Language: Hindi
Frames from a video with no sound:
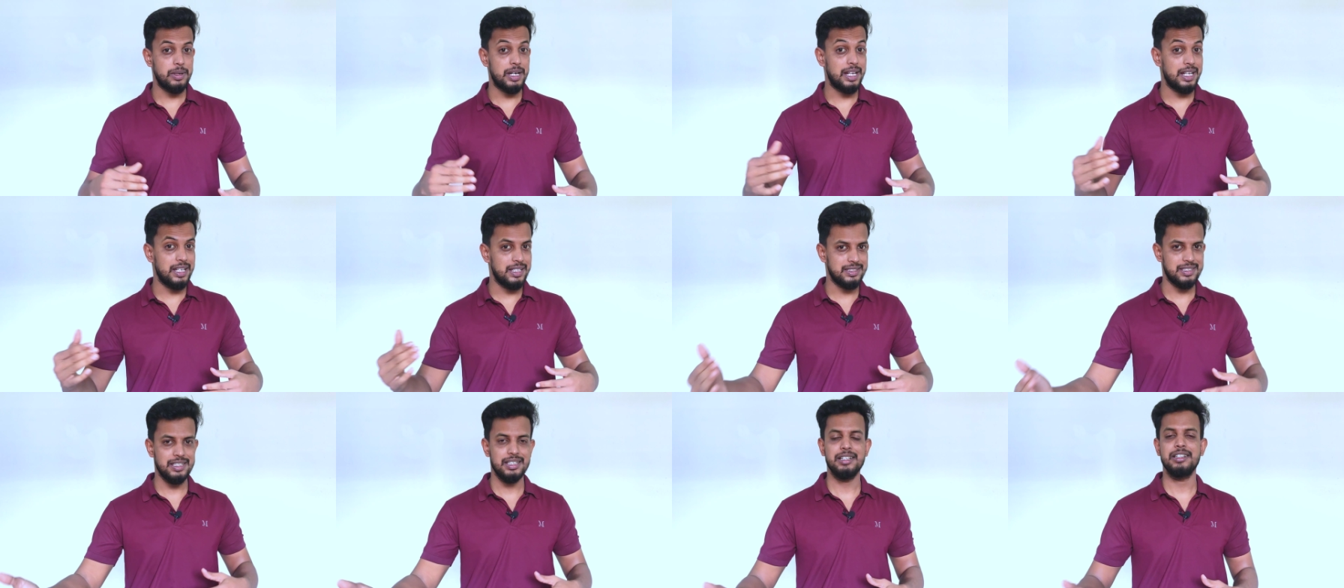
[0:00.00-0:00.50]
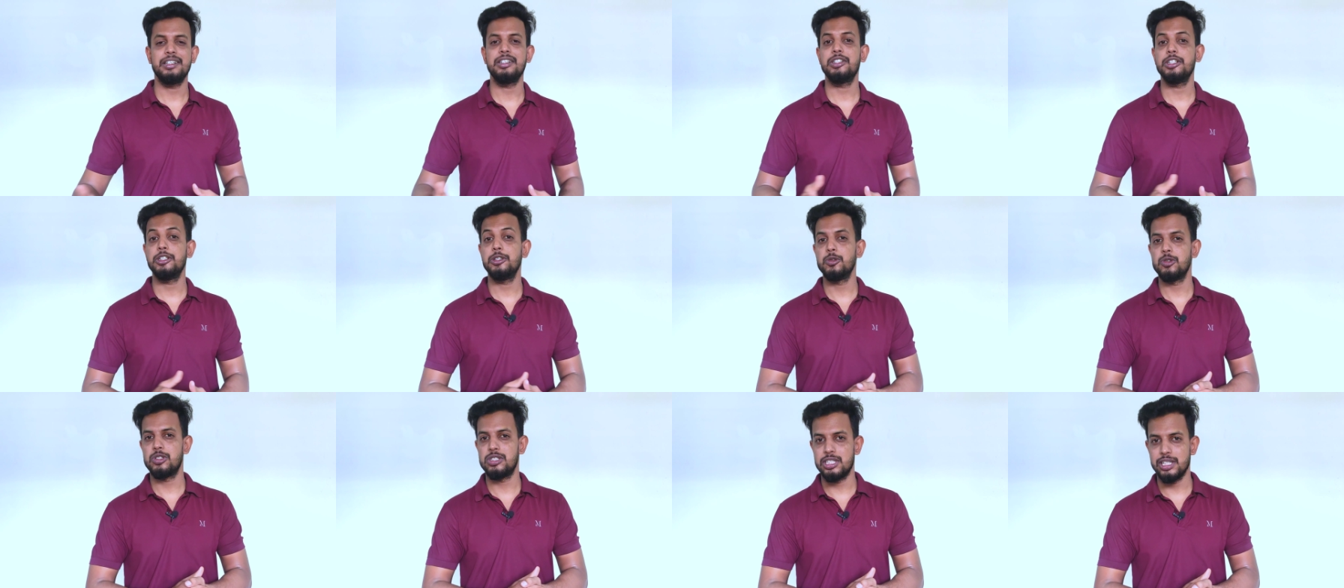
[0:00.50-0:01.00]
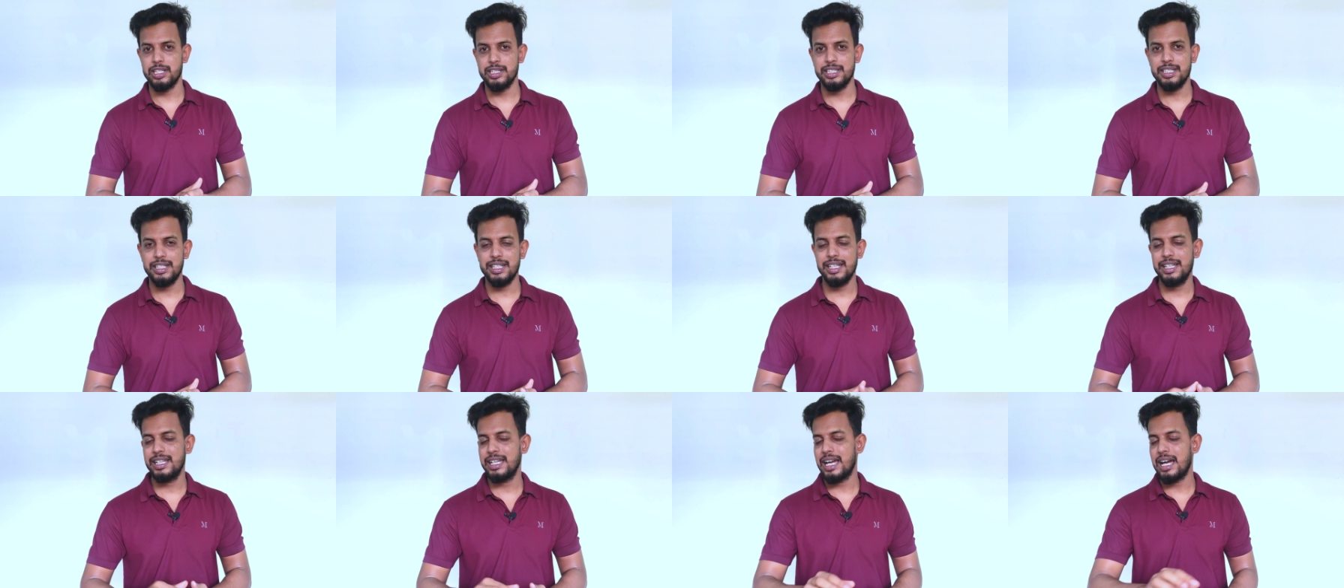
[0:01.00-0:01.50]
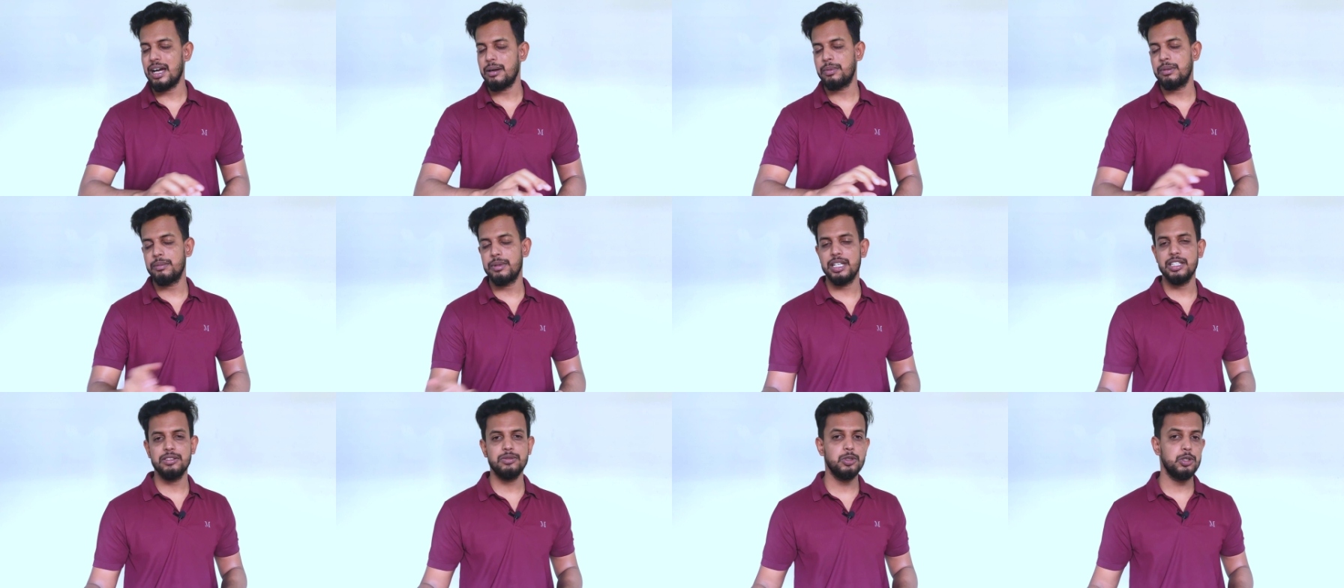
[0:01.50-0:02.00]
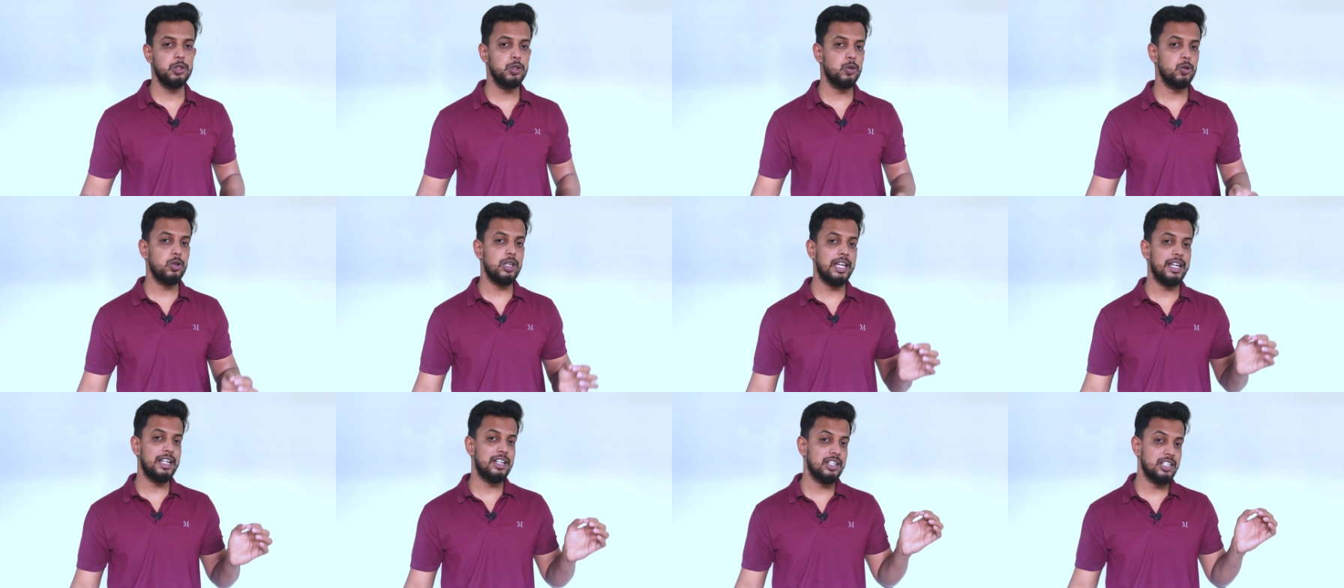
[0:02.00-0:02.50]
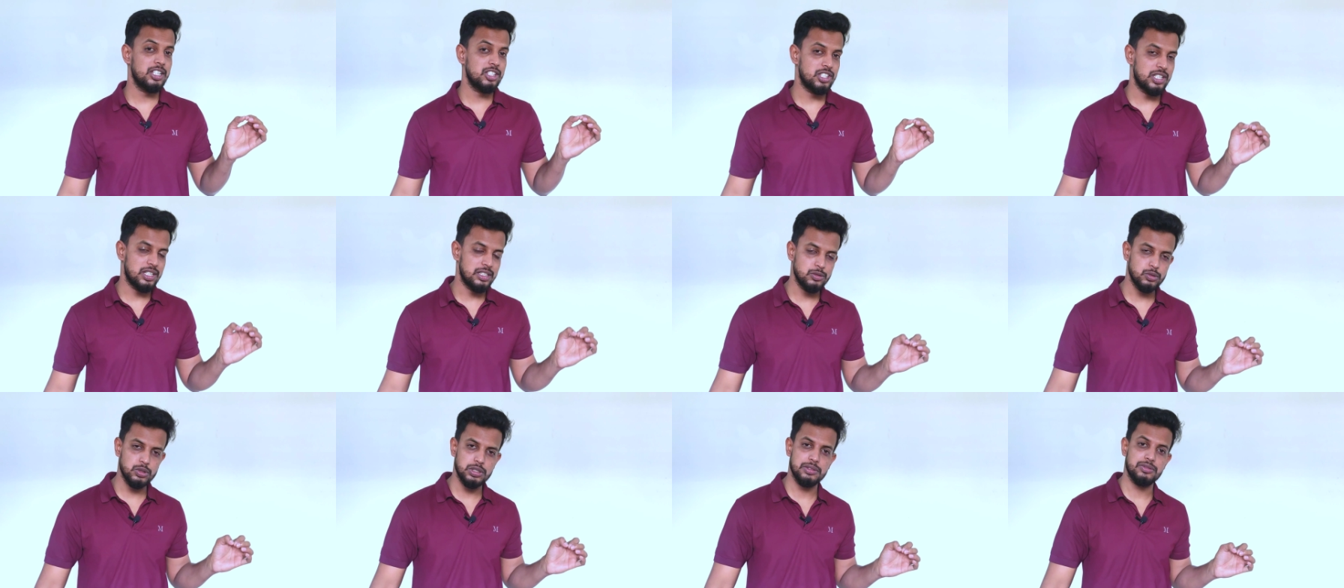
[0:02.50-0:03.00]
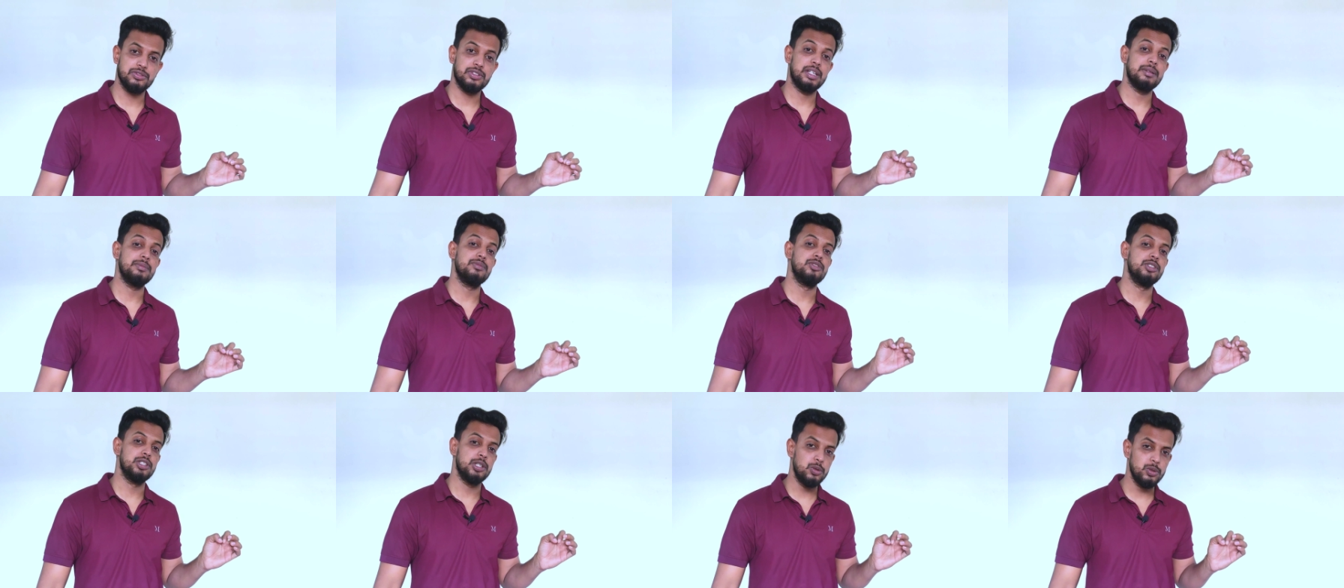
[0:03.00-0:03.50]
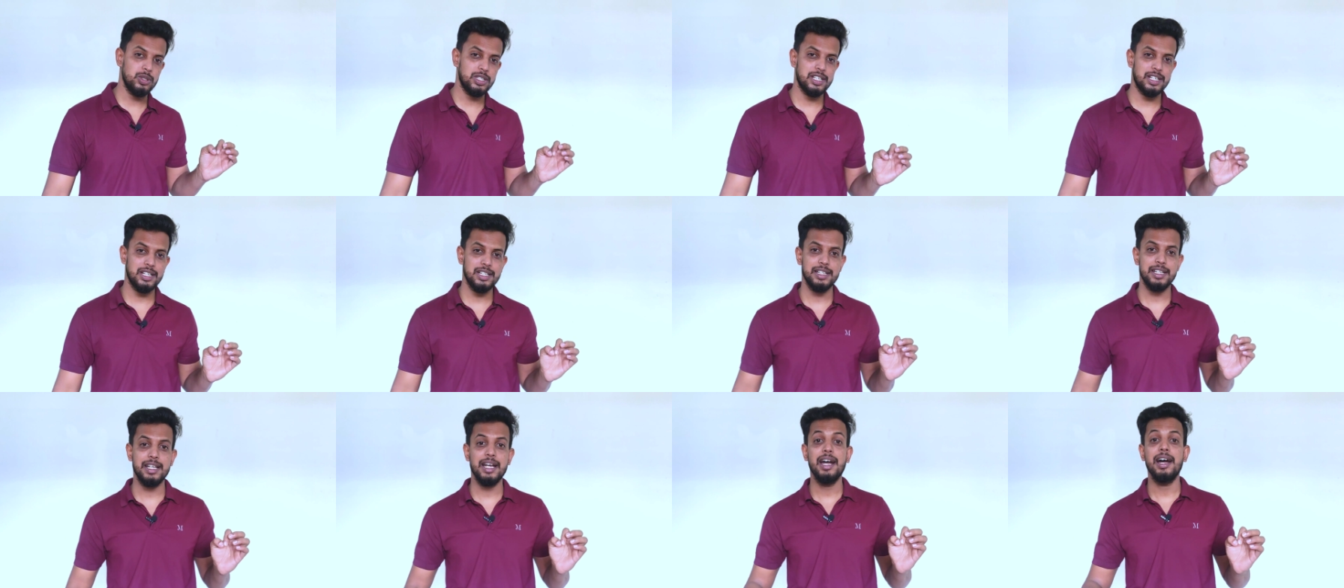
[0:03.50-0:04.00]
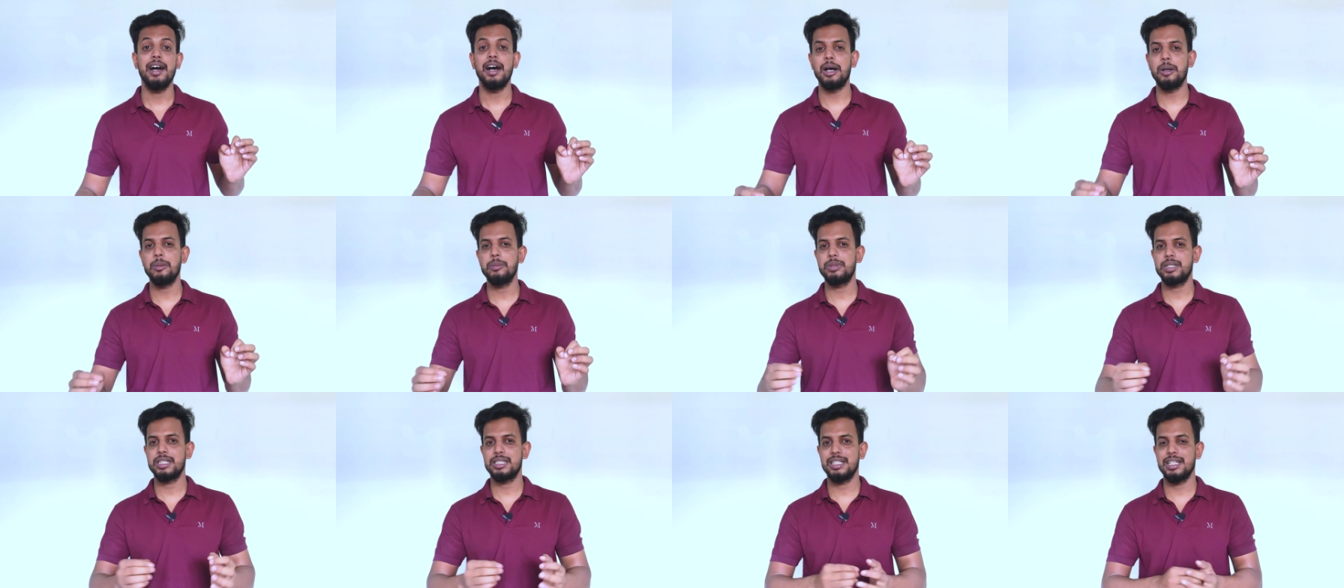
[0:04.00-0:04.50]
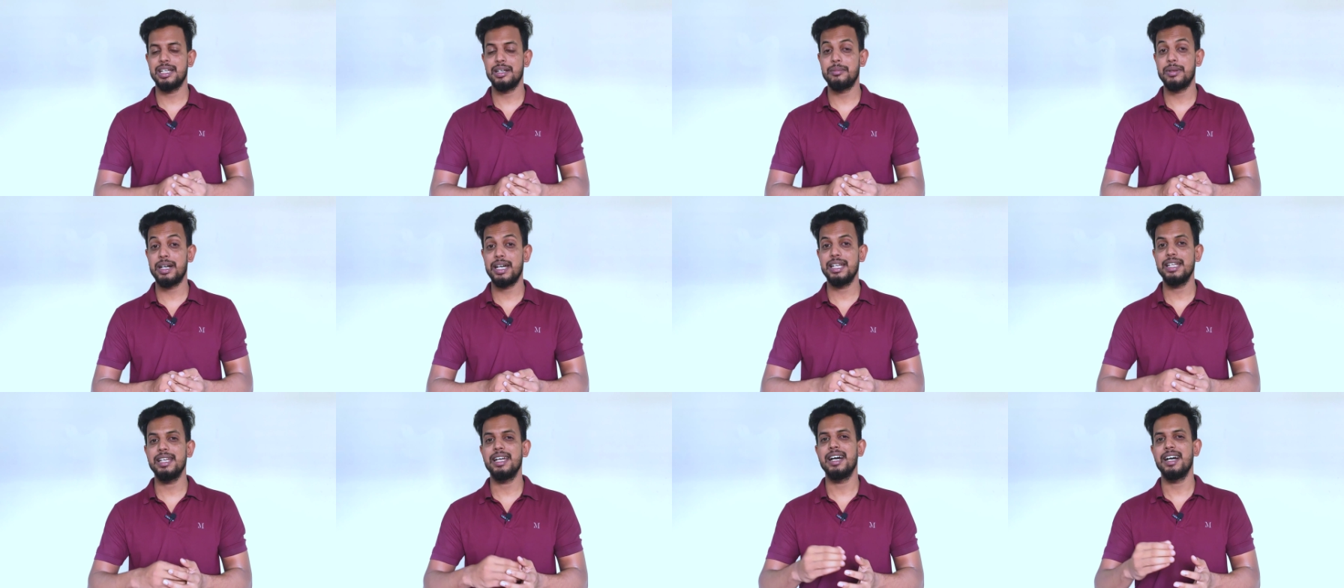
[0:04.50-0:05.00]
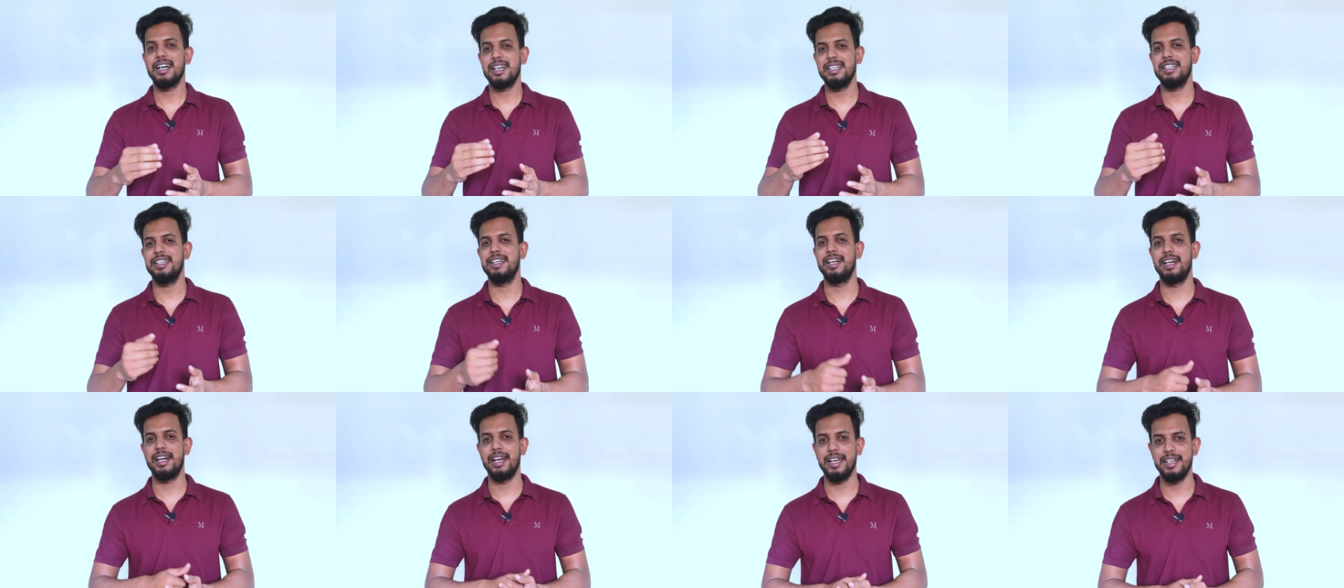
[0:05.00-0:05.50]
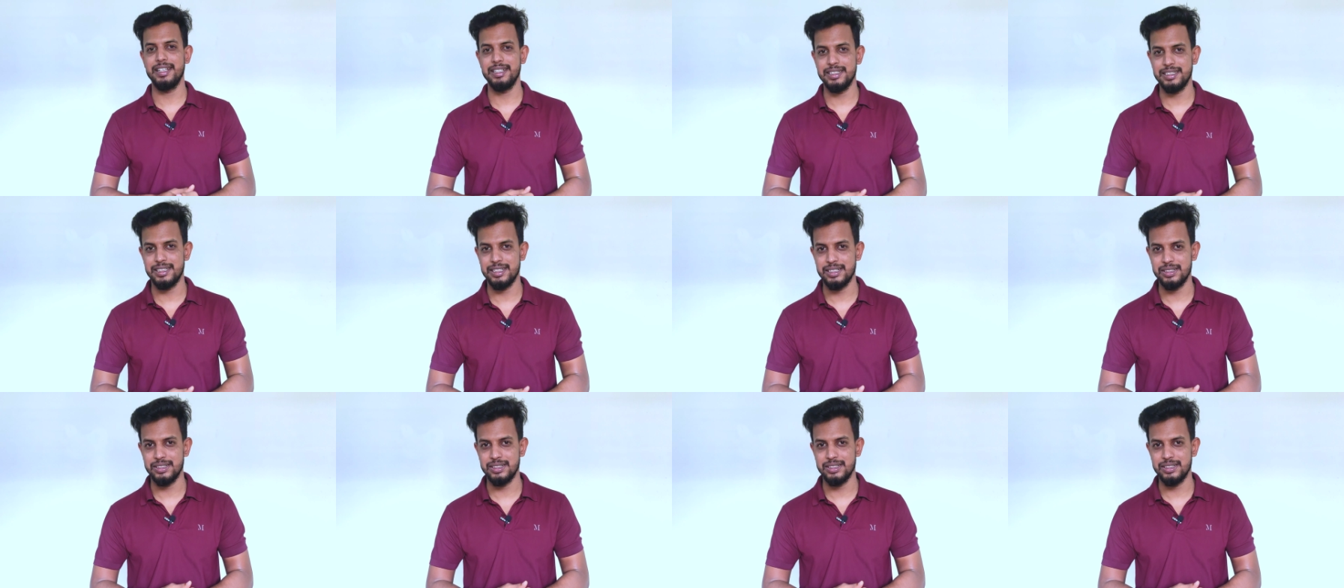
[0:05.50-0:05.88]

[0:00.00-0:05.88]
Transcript: हमारा ऐसे ही कंटिन्यू चलते रहेगा आप हमारी वीडियो को लाइक करके चैनल को सब्सक्राइब जरूर कर लेना हम बढ़ते हैं हमारी अगली हेडलाइन की